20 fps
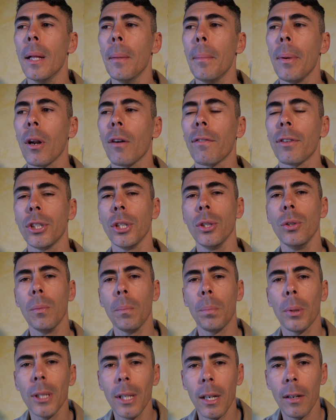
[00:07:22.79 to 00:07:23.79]
però facendo
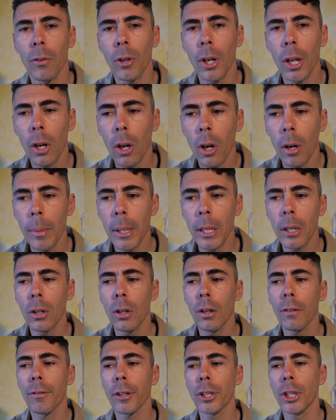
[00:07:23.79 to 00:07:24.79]
un po' di lavoro
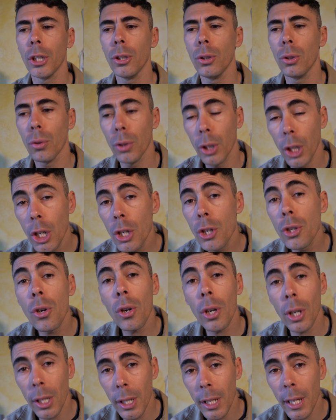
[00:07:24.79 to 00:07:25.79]
aerobico, facendo dei
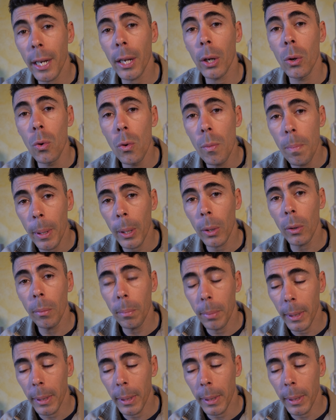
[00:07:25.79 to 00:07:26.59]
giorni di recupero,